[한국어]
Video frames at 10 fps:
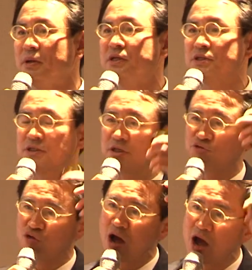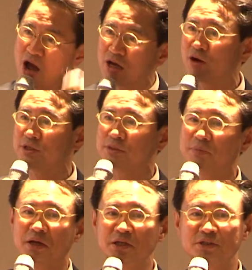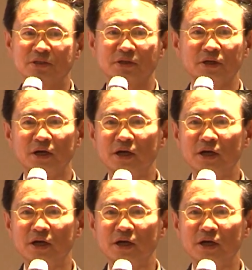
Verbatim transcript: 몇 년 전에 쫙 나왔습니다. 리스트.